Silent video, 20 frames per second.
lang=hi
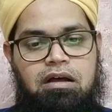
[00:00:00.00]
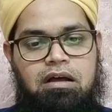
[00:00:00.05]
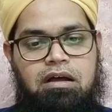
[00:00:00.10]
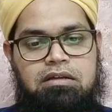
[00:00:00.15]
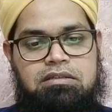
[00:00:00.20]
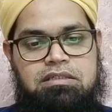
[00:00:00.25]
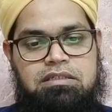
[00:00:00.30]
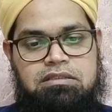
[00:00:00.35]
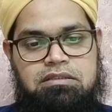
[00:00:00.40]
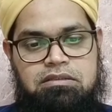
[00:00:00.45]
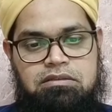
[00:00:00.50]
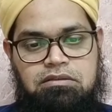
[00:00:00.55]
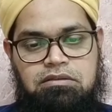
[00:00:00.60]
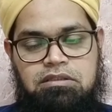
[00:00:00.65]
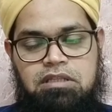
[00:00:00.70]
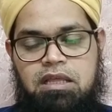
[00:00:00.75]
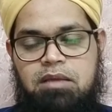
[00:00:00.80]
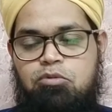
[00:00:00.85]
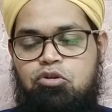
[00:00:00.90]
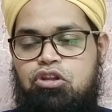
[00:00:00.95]
हज़रत
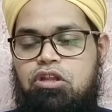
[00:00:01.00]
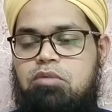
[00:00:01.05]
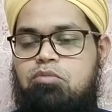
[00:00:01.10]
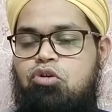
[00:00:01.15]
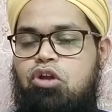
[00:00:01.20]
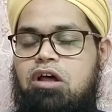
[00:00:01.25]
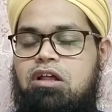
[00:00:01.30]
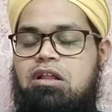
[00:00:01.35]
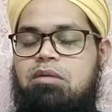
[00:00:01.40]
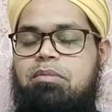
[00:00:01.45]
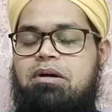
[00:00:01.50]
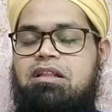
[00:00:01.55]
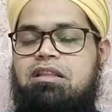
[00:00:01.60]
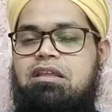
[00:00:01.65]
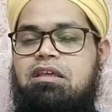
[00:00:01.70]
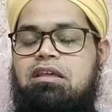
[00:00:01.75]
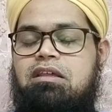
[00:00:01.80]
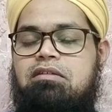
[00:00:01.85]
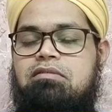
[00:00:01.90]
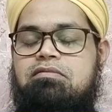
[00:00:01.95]
नईमुद्दीन
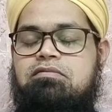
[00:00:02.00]
मुरादाबादी